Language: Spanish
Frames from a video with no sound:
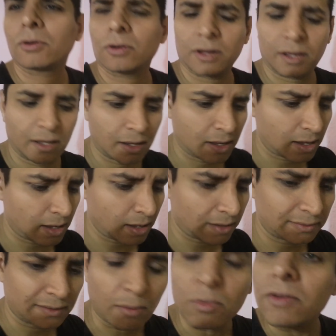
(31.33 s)
porque
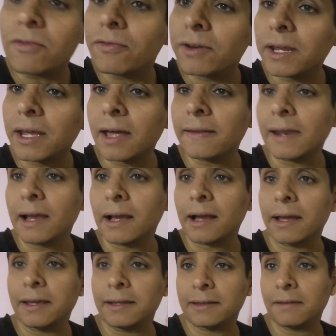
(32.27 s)
está muy fría, de la
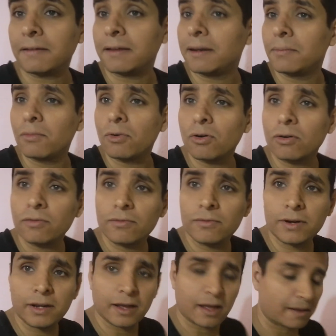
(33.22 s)
cajita viene muy
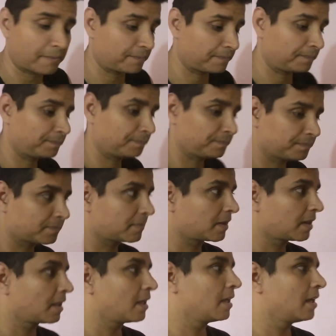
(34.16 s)
fría.
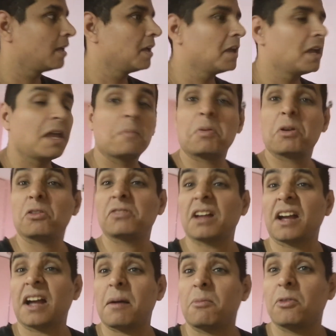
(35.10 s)
Y pues nos
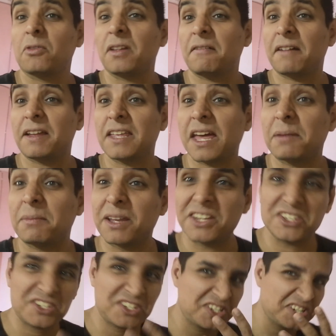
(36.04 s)
acabamos de bañar
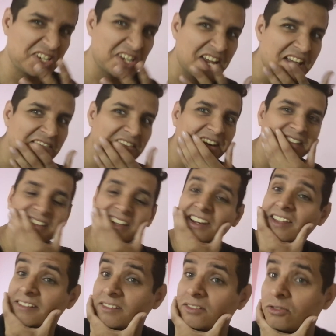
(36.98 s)
bien chévere,
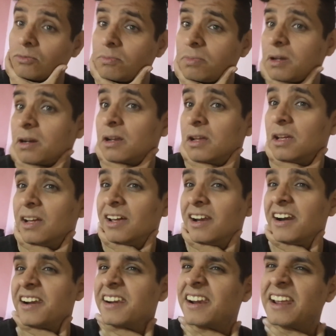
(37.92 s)
salí así súper
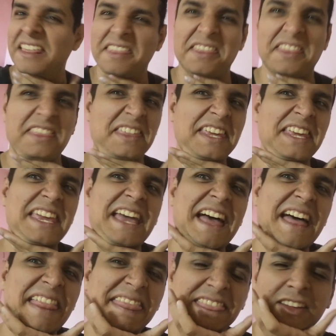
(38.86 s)

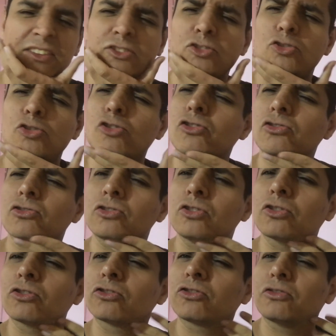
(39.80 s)
radiante, así,
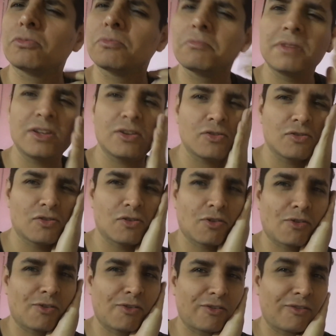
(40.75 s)
Dios
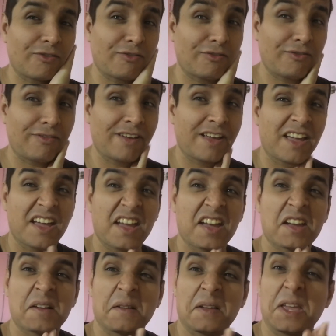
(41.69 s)
mío, con un
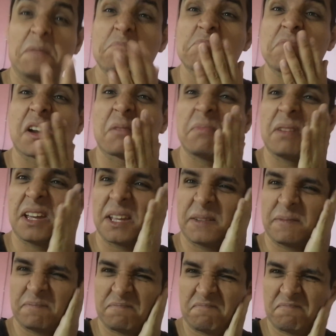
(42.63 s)
imberbe
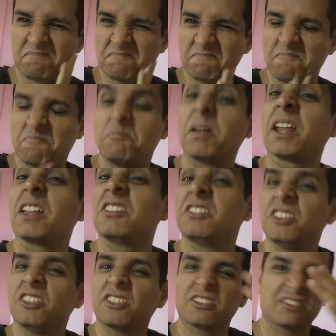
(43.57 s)

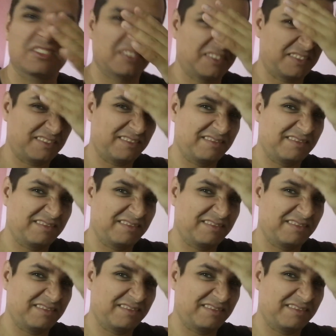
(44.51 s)
precioso,